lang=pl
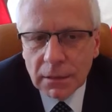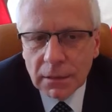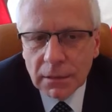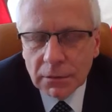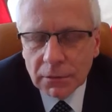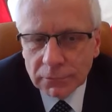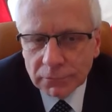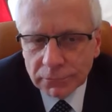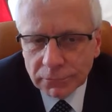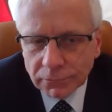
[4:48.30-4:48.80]

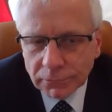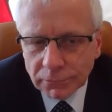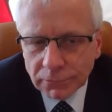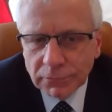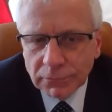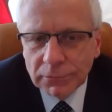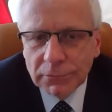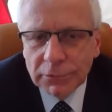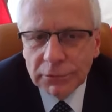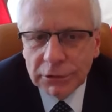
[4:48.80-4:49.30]
No,
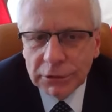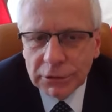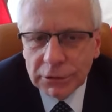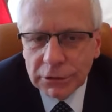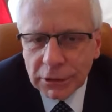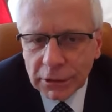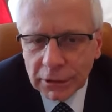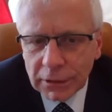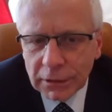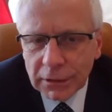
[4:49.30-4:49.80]

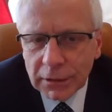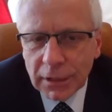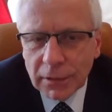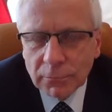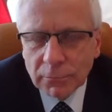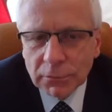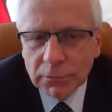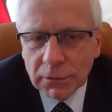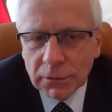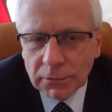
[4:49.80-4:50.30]
dzięki
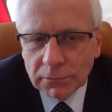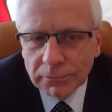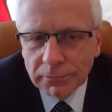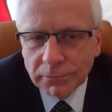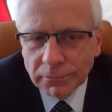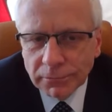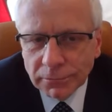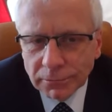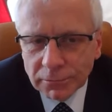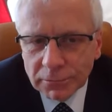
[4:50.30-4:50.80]
temu no,
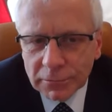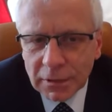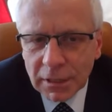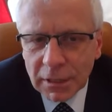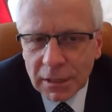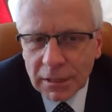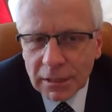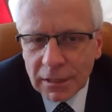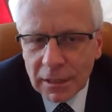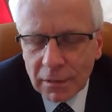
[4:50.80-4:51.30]

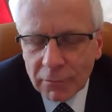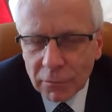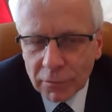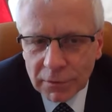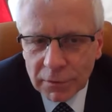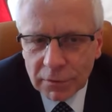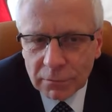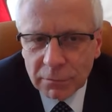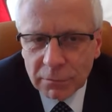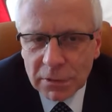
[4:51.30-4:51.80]
nawet w
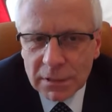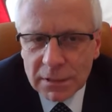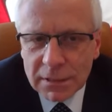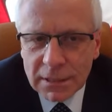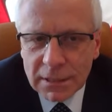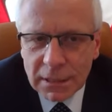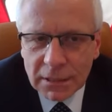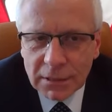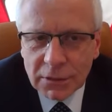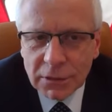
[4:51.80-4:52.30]
tych
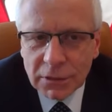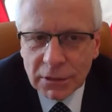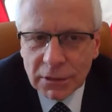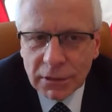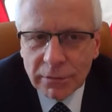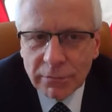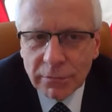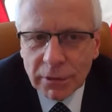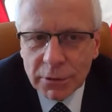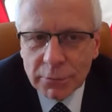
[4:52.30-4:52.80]
miejscach, gdzie
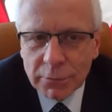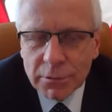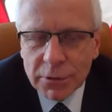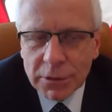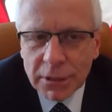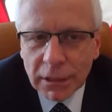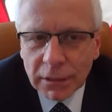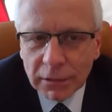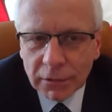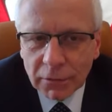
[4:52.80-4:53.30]
nie mieliśmy
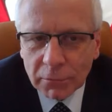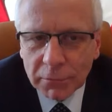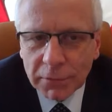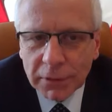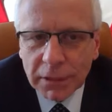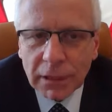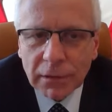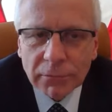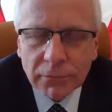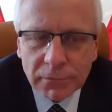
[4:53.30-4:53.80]
żadnych
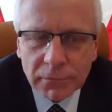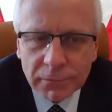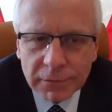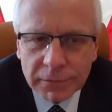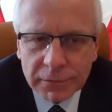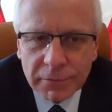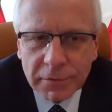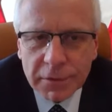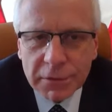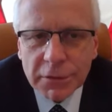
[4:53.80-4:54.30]
objawów,
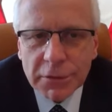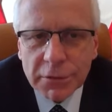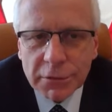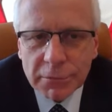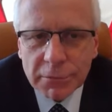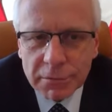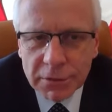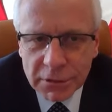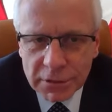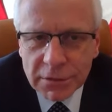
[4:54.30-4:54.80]

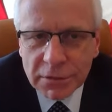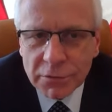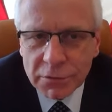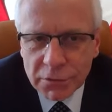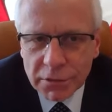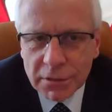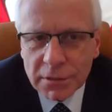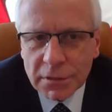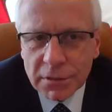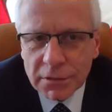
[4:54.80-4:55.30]
stwierdziliśmy, że coś
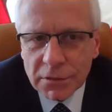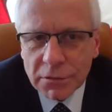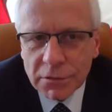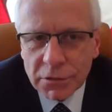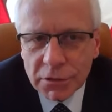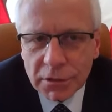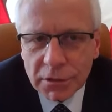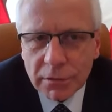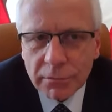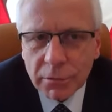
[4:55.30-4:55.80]
się, coś
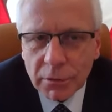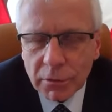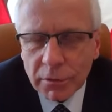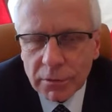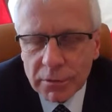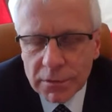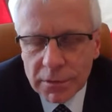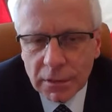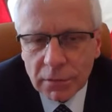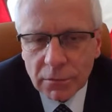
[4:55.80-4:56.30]
się
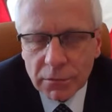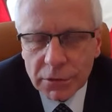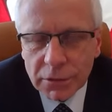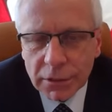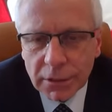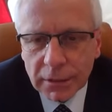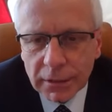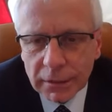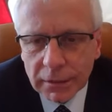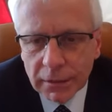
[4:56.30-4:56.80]
niepokojącego
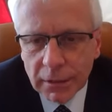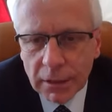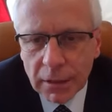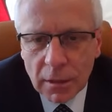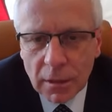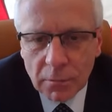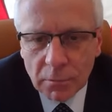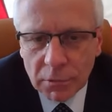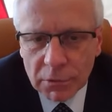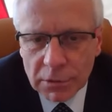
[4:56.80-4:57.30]
dzieje.
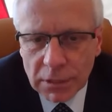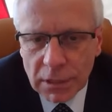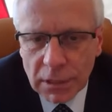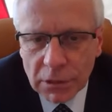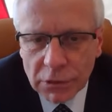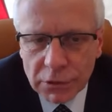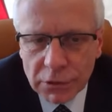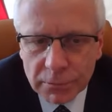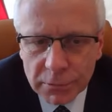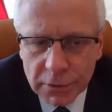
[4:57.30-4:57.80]
Można
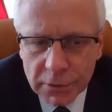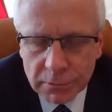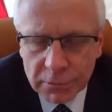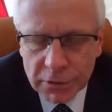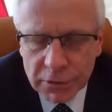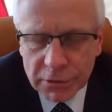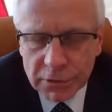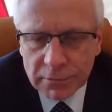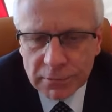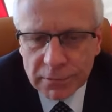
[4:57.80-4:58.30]
szybciej
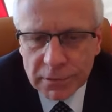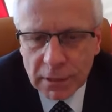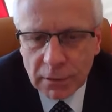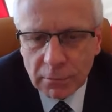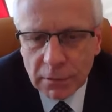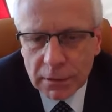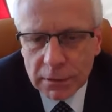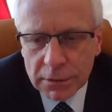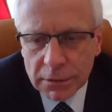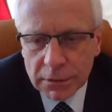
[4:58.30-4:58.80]

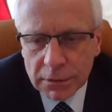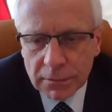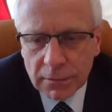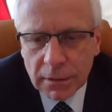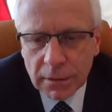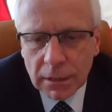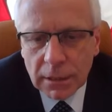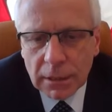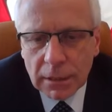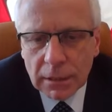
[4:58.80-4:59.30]
przeciwdziałać.
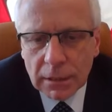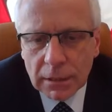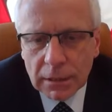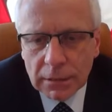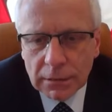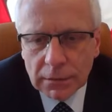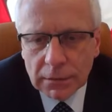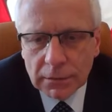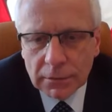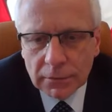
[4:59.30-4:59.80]

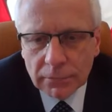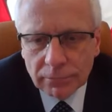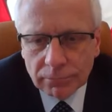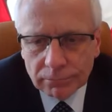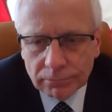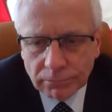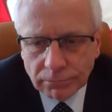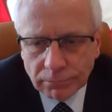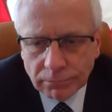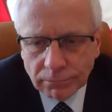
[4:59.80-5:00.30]
E,
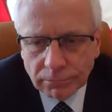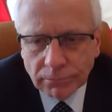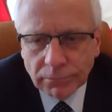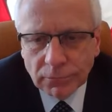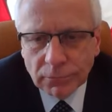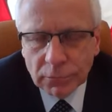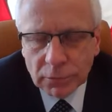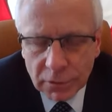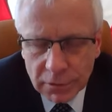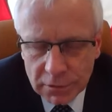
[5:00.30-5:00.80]
mm,
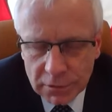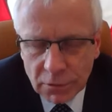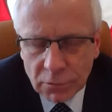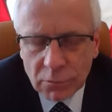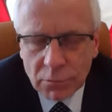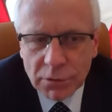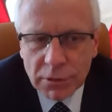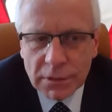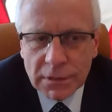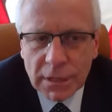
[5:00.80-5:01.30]
no jest to
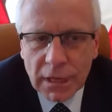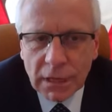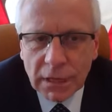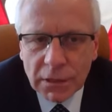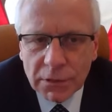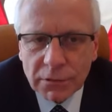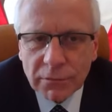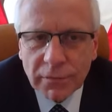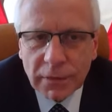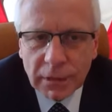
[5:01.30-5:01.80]
duże
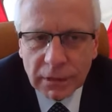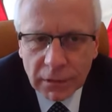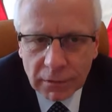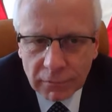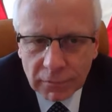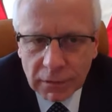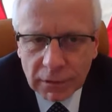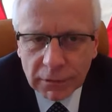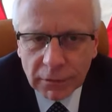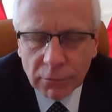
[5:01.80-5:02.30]
zaangażowanie i
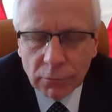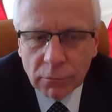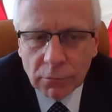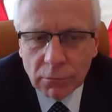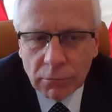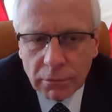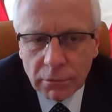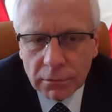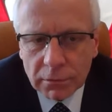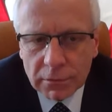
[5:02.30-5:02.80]
wielki
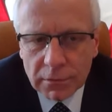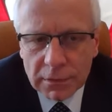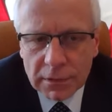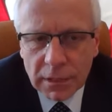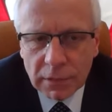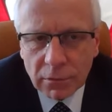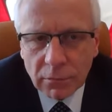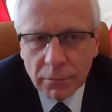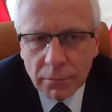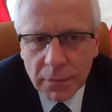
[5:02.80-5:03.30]
ukłon
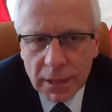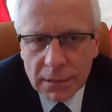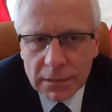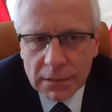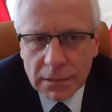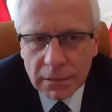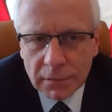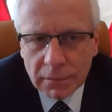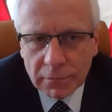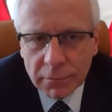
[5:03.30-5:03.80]
za tą
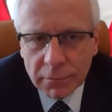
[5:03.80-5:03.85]
pracę w